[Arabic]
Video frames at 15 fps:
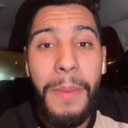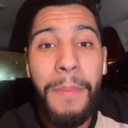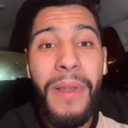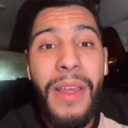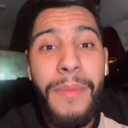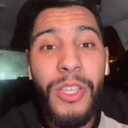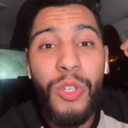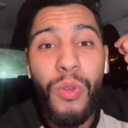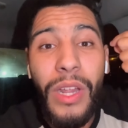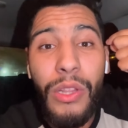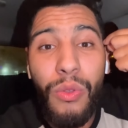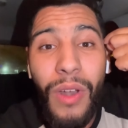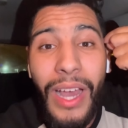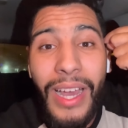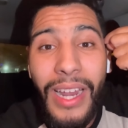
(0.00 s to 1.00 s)
بلا ما تكون
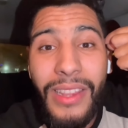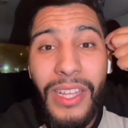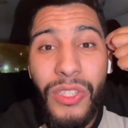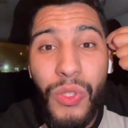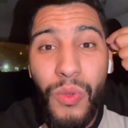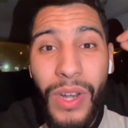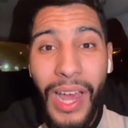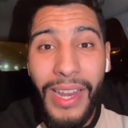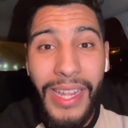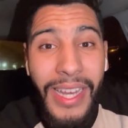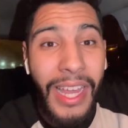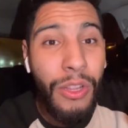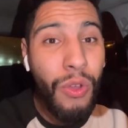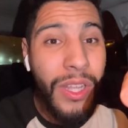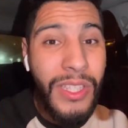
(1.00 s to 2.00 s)
عنده لا كارت ناسيونال يعني
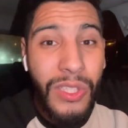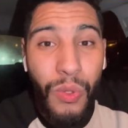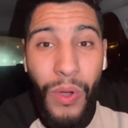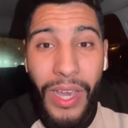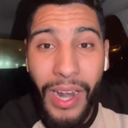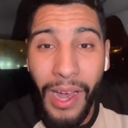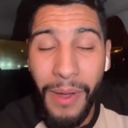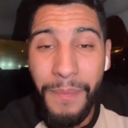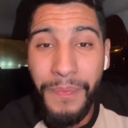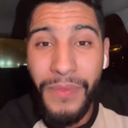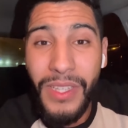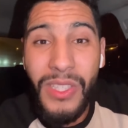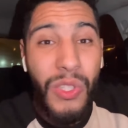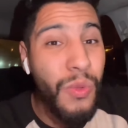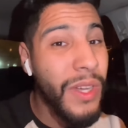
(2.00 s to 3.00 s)
عنده هاد التصويره
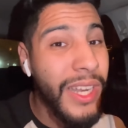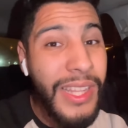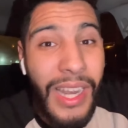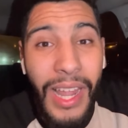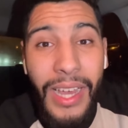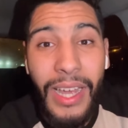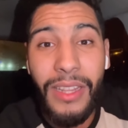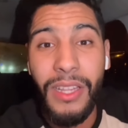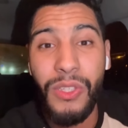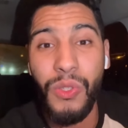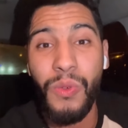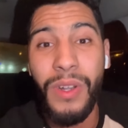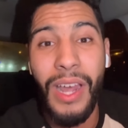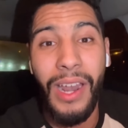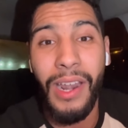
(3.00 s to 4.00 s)
التصويره ديال لا كارت
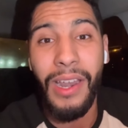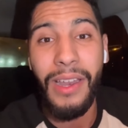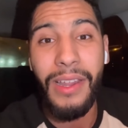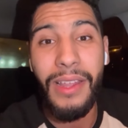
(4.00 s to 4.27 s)
ناسيونال